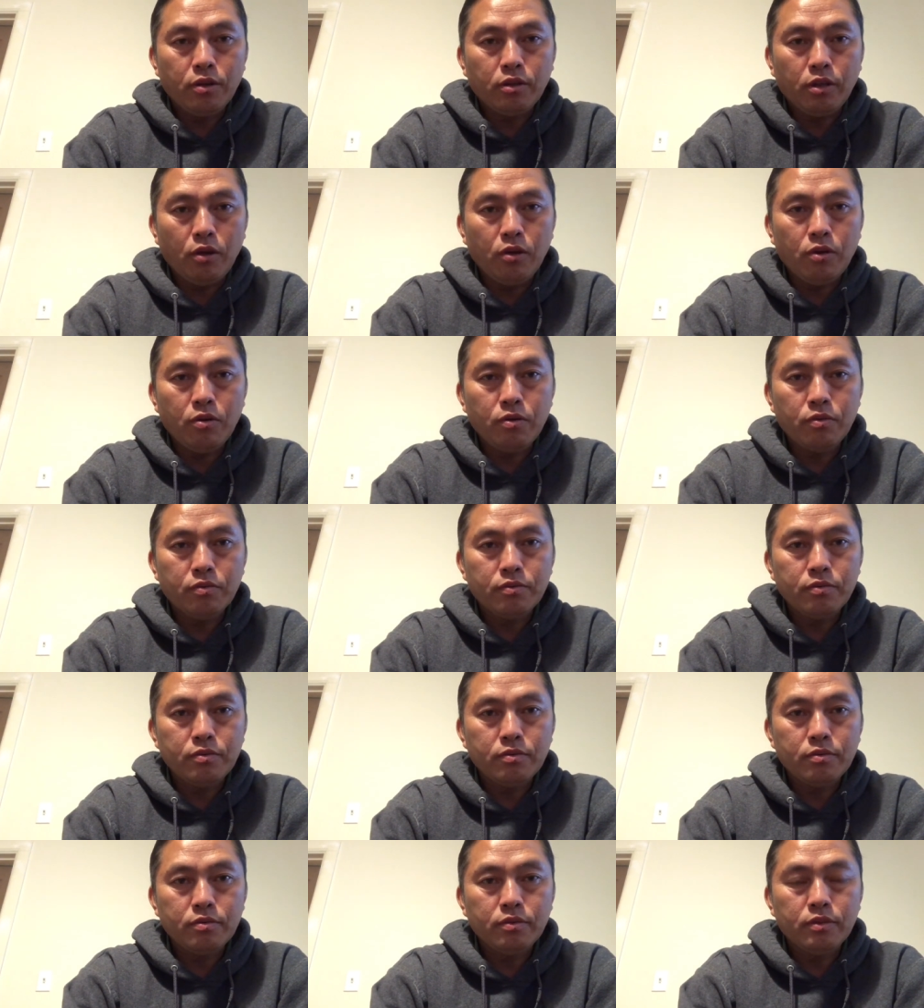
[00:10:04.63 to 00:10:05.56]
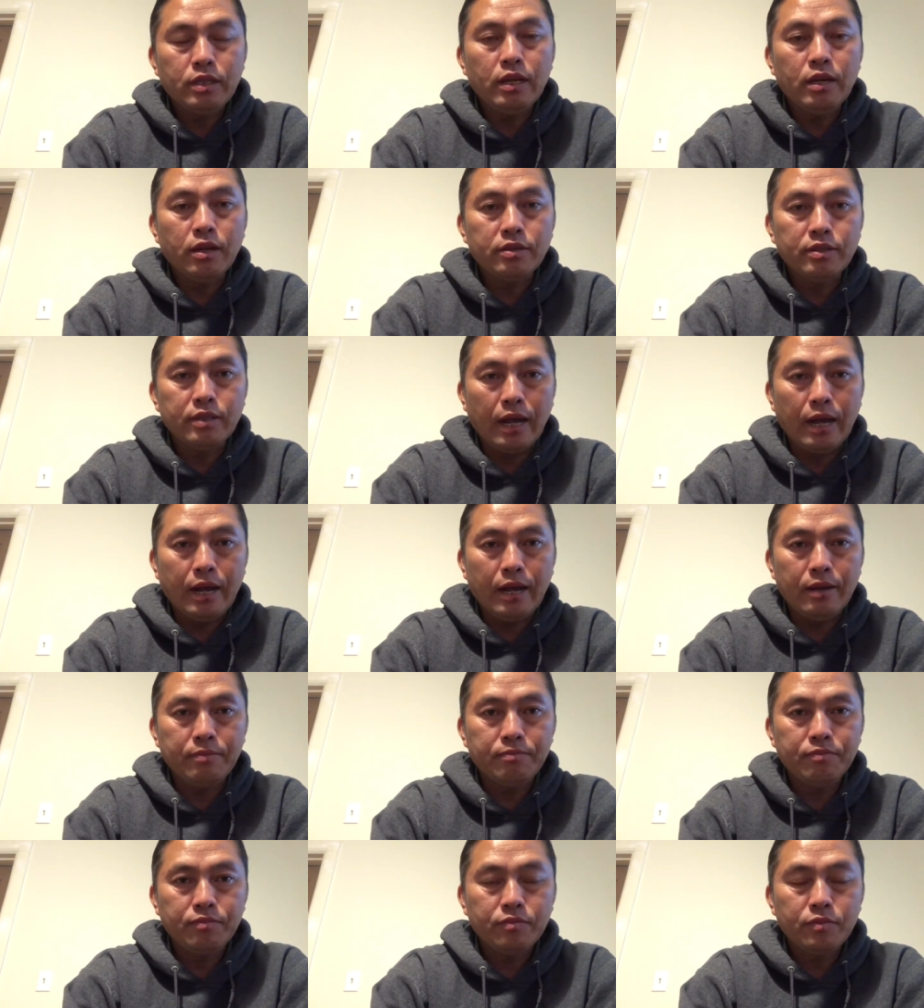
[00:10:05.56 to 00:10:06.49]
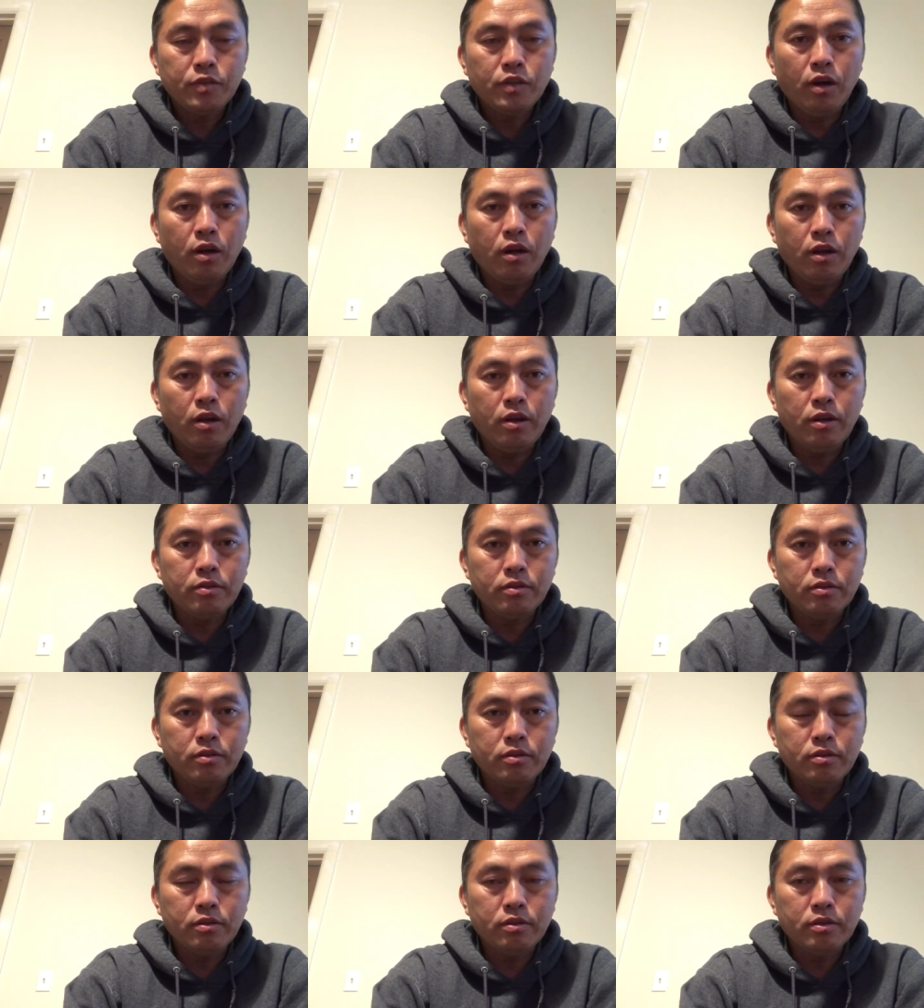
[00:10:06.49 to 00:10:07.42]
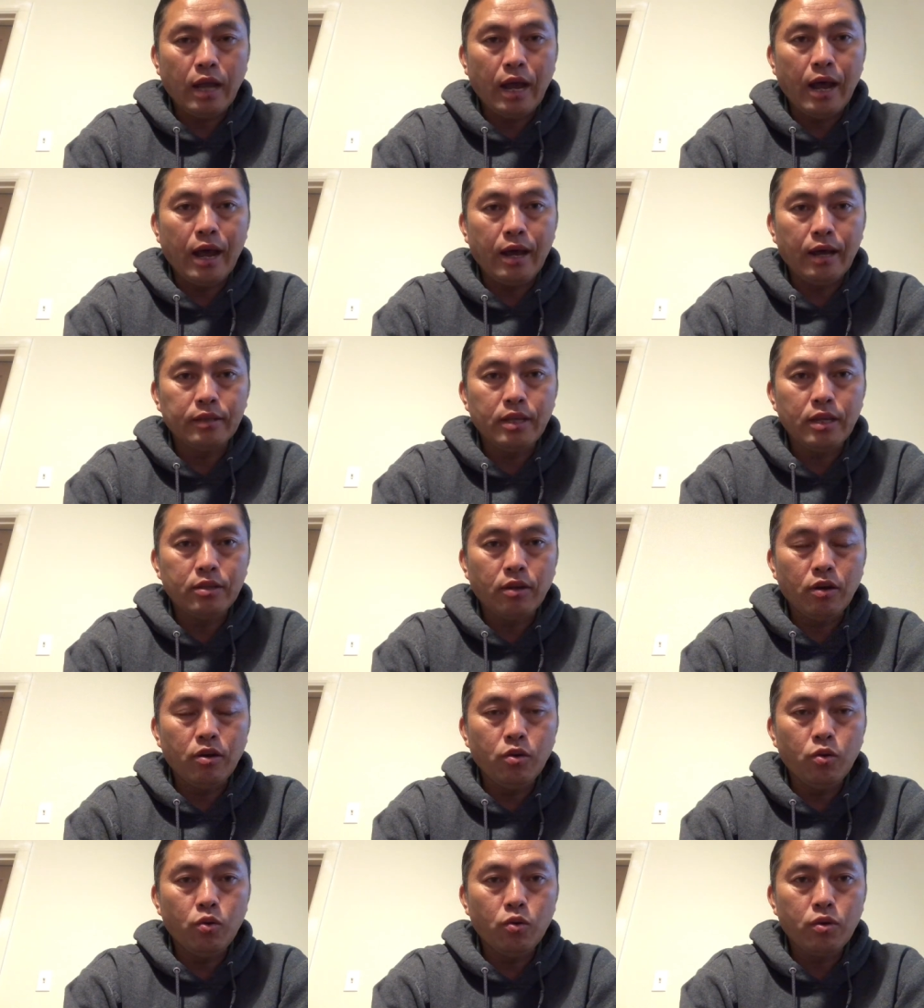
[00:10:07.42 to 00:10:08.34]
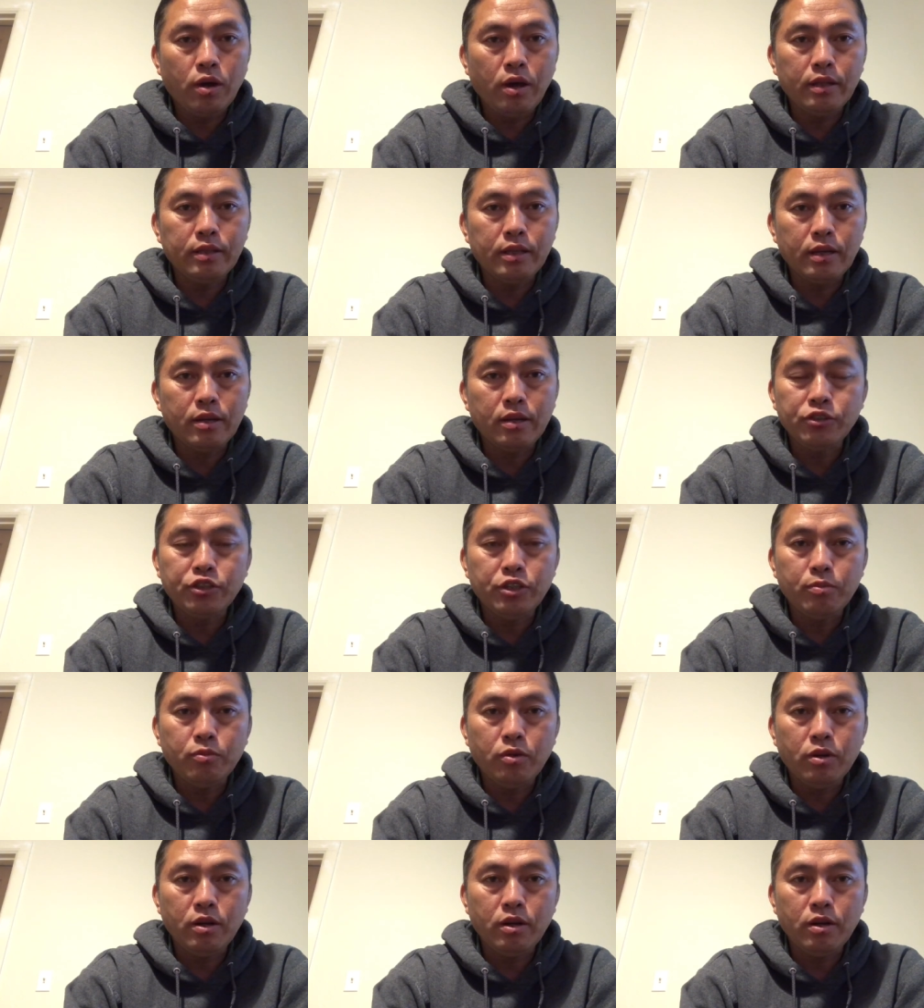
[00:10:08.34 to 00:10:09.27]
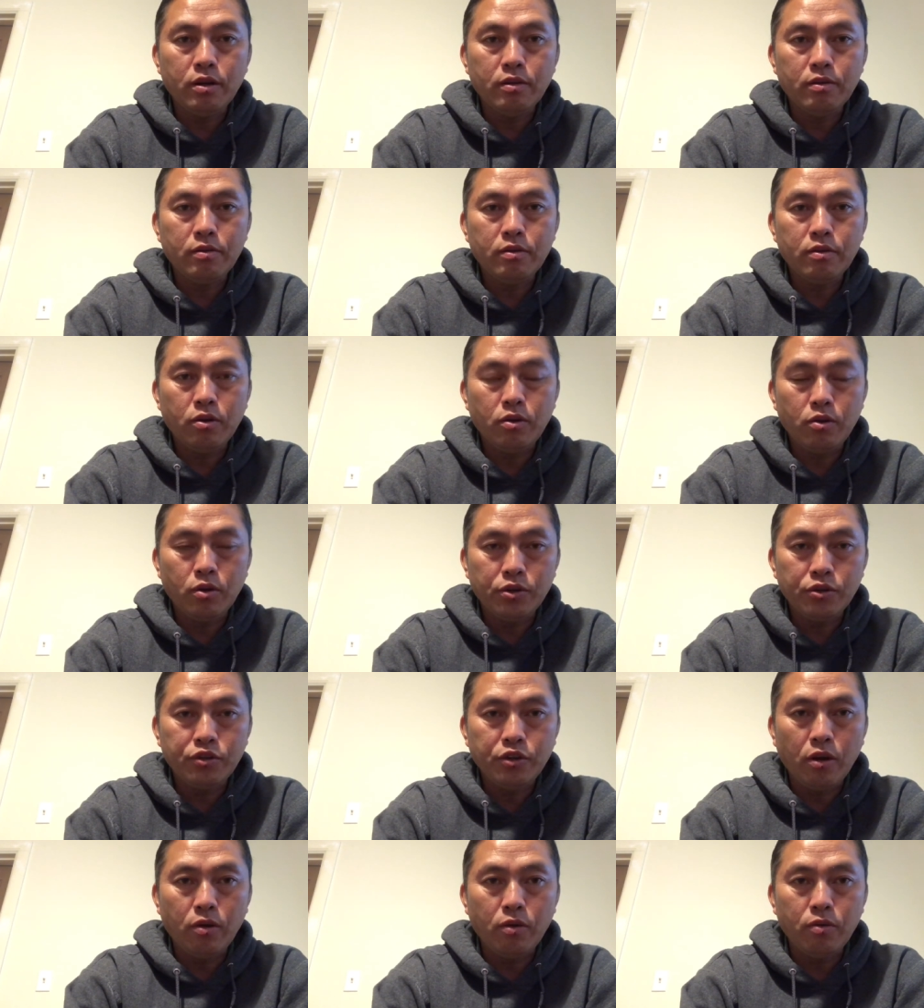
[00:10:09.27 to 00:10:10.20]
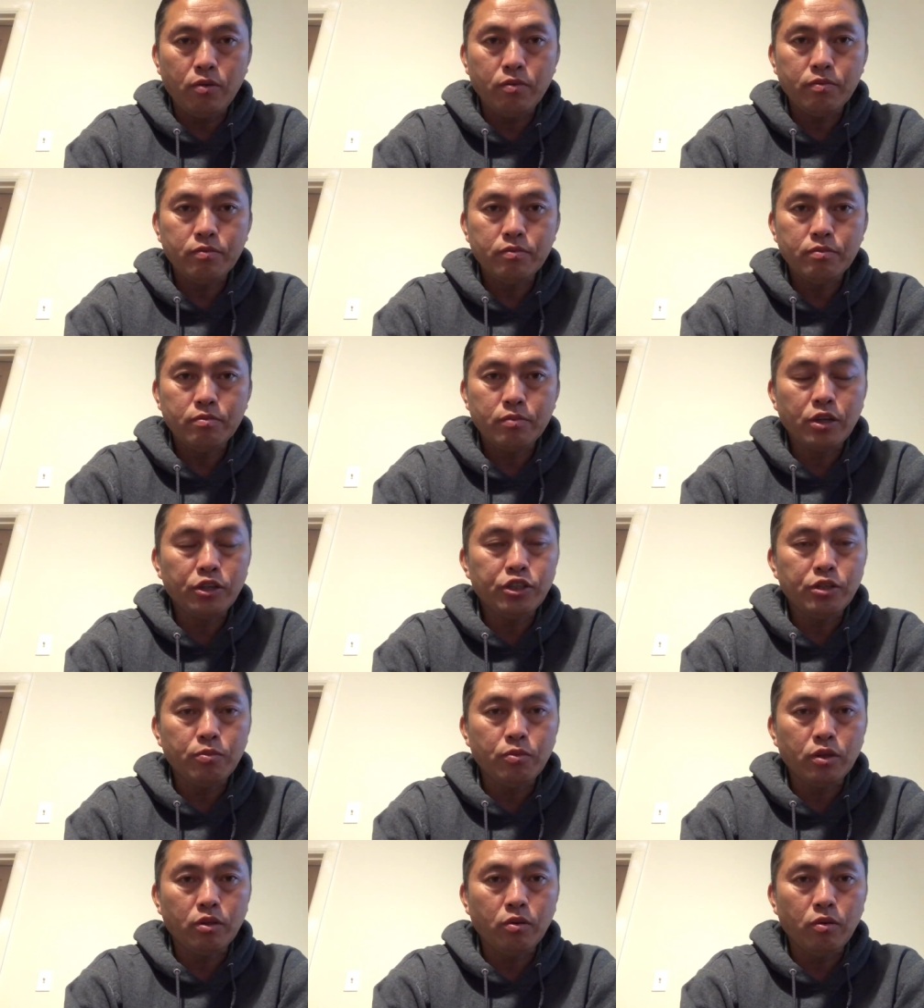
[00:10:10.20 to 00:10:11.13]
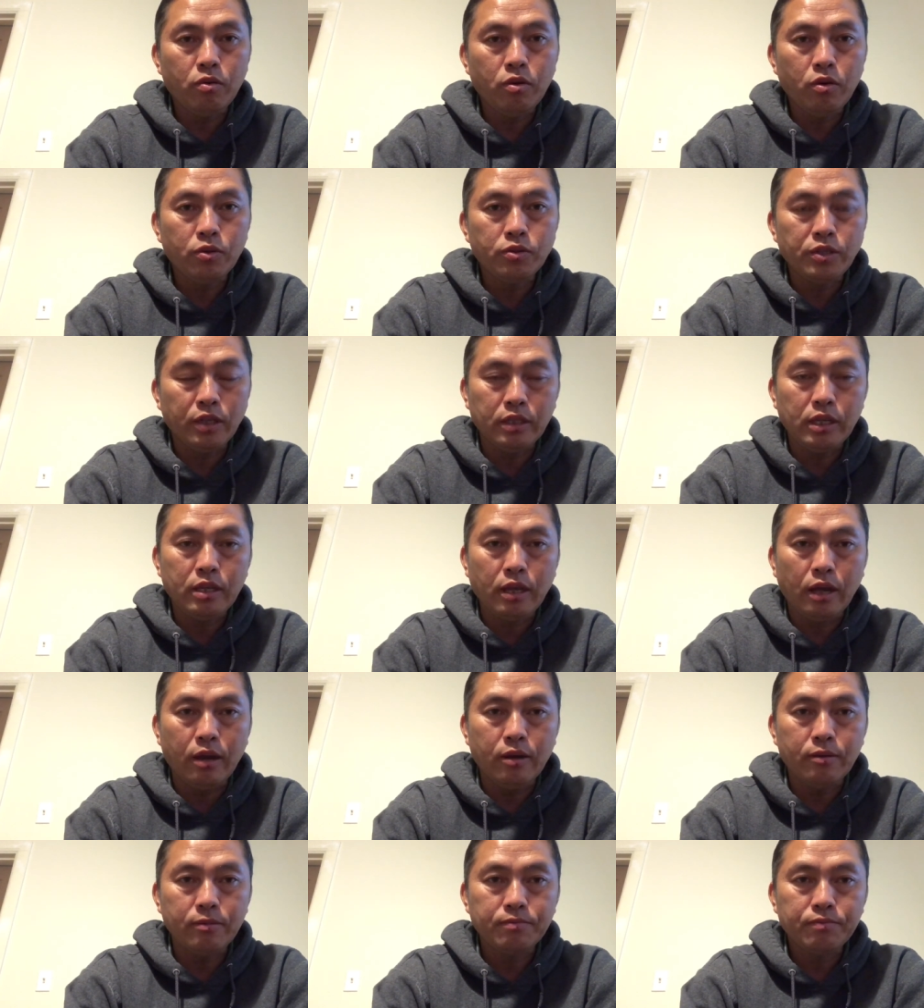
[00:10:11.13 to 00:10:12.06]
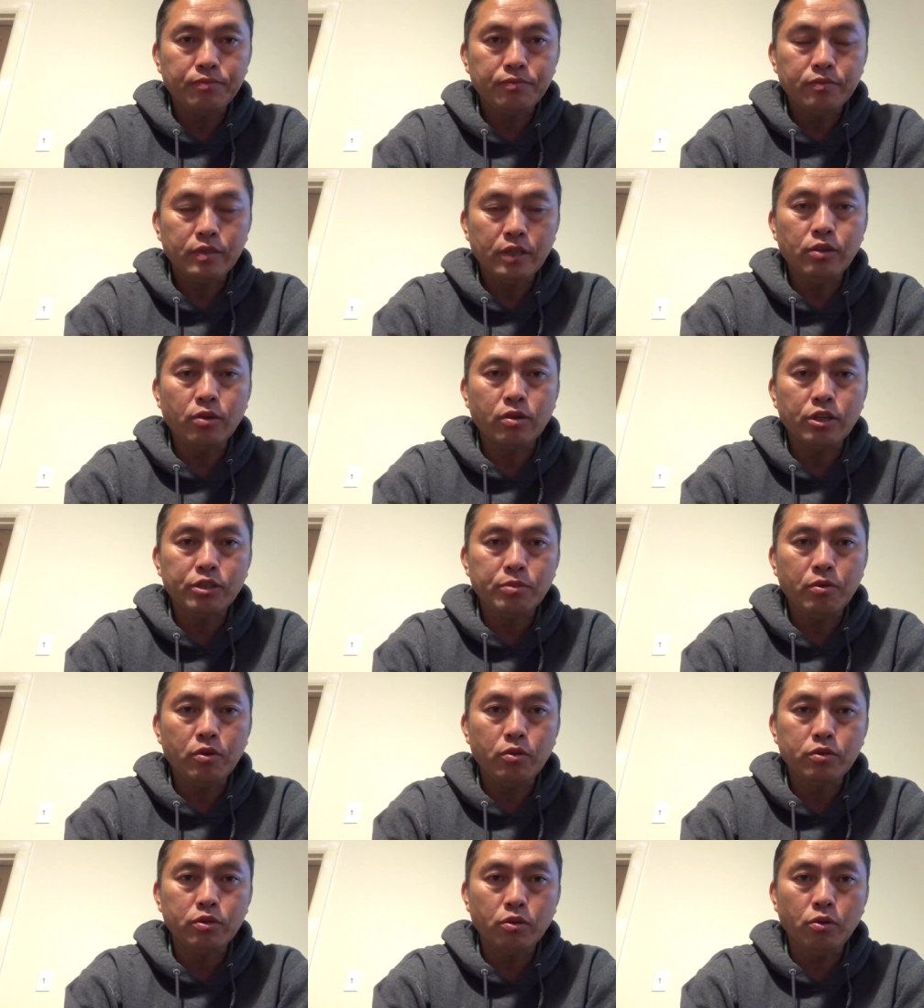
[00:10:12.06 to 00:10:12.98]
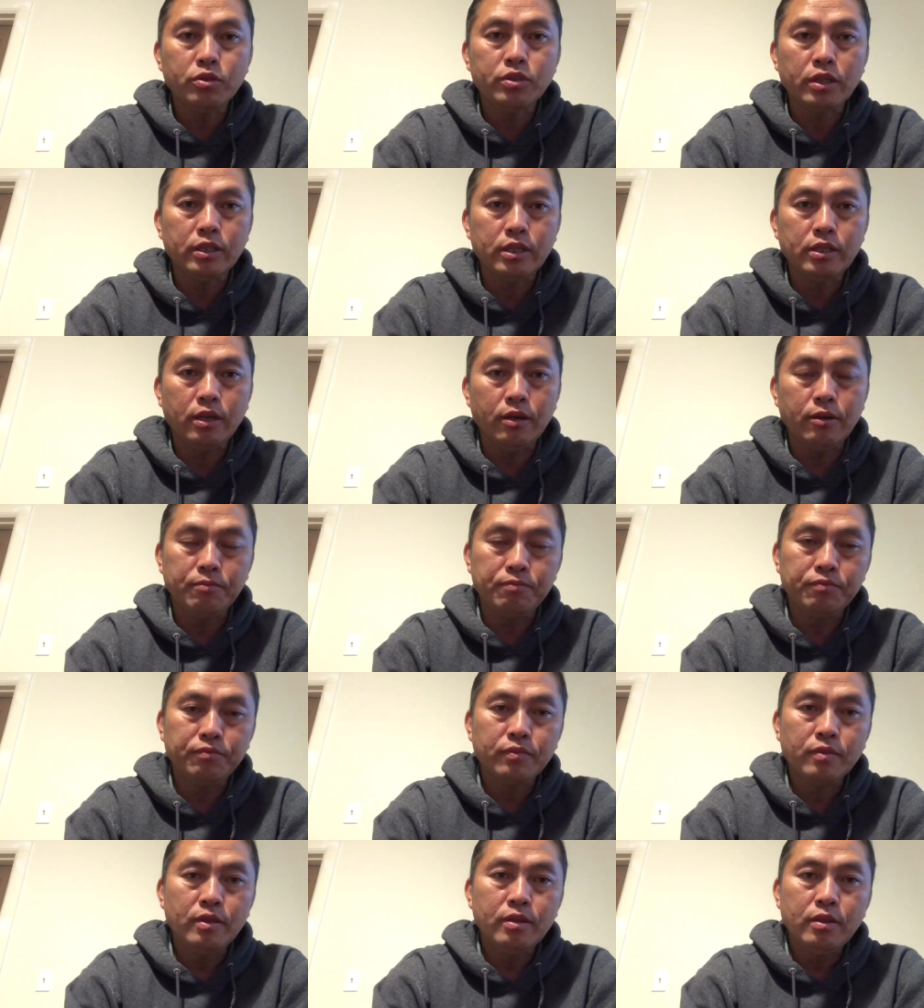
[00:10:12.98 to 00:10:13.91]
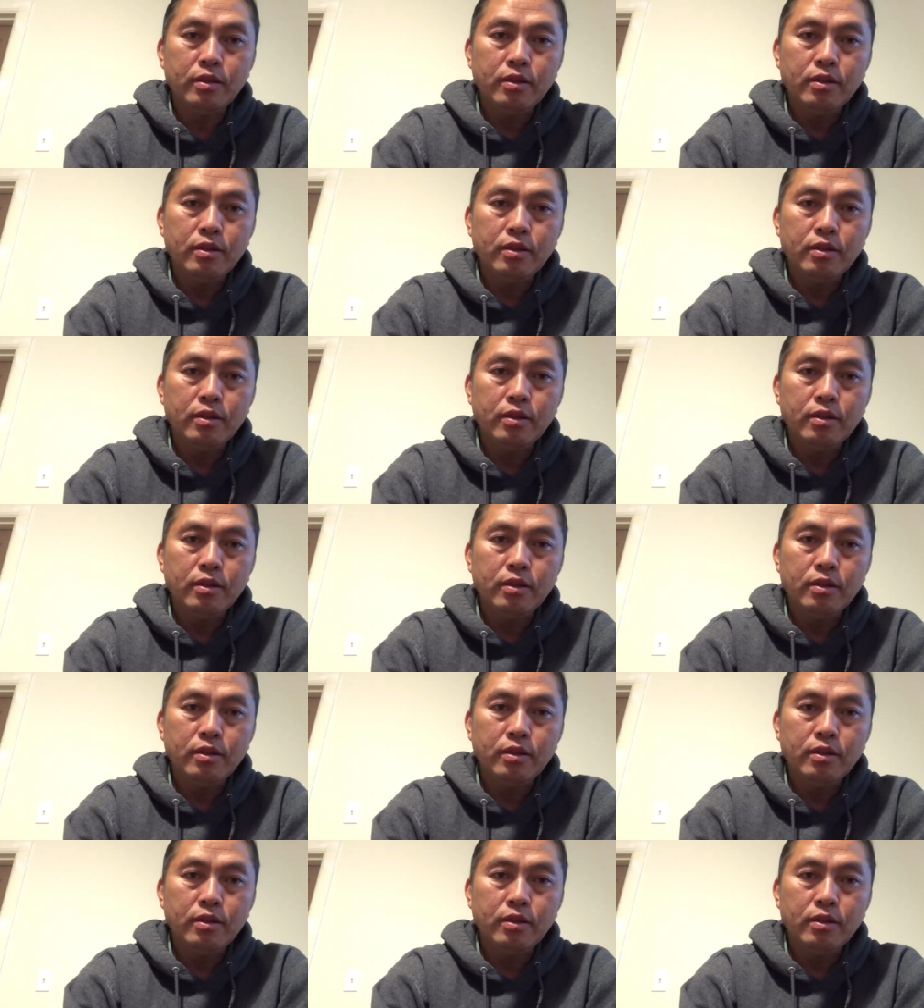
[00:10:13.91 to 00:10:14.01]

có cho tàu thì là xa có là thả thì cho lù có hạt thì có chỉ mua lòn trâu có chỉ mua tủ lú giờ tết chờ thì có chỉ mua tủ lú giờ tết chờ